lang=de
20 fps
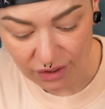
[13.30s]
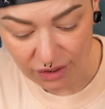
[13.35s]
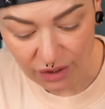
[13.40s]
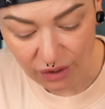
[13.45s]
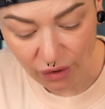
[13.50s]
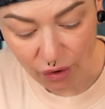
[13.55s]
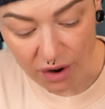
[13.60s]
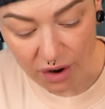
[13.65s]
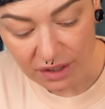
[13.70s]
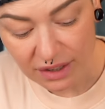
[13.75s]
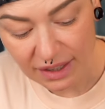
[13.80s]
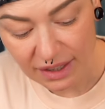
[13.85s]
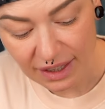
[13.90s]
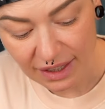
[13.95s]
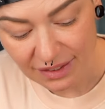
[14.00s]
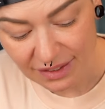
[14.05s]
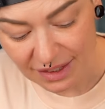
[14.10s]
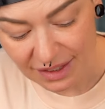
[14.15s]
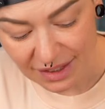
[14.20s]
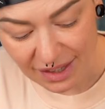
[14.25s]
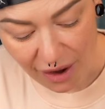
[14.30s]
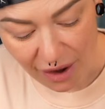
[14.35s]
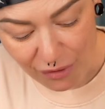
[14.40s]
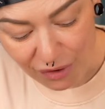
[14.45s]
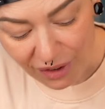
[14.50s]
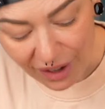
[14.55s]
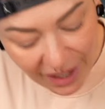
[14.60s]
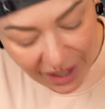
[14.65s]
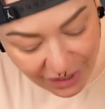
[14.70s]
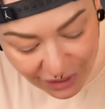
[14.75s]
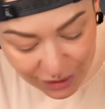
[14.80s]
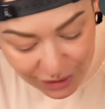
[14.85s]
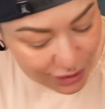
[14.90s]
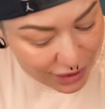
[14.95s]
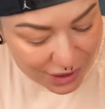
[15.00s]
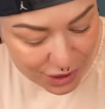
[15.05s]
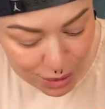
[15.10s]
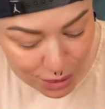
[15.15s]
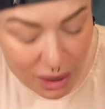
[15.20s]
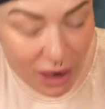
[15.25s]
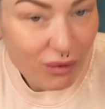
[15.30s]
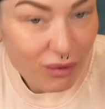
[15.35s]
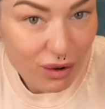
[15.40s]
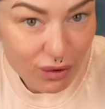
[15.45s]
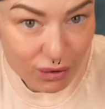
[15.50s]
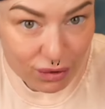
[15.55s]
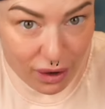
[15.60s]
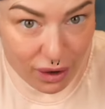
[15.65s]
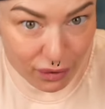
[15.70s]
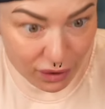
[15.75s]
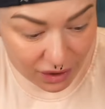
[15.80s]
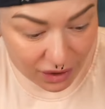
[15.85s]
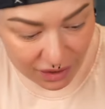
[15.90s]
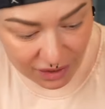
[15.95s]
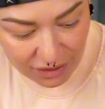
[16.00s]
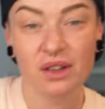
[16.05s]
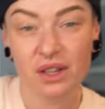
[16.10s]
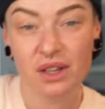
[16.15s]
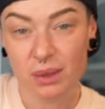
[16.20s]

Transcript: dass du die trocknen kannst, dass die einfach eins zu eins schmecken wie Pfeffer?